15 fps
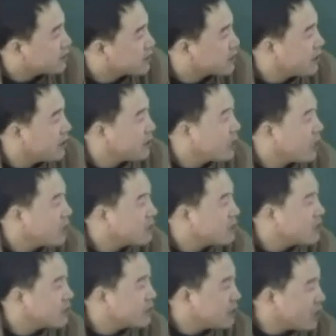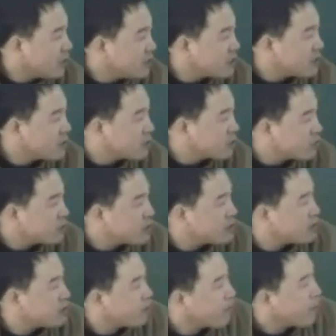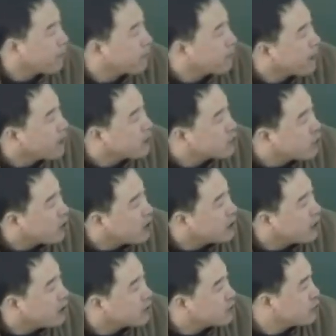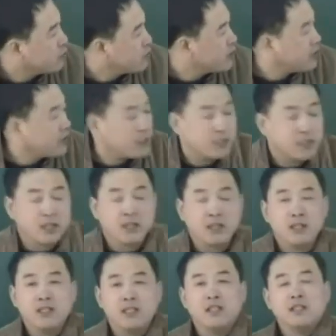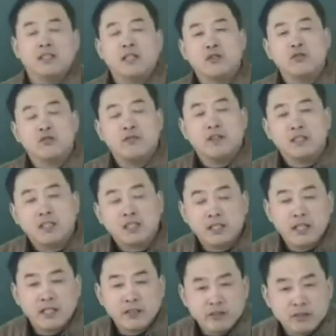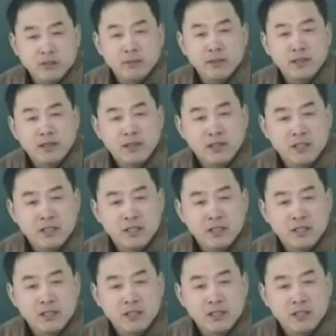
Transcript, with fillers: 科的治疗阳症、阳症初期、疮疡初期的这个，它的主方特点有什么？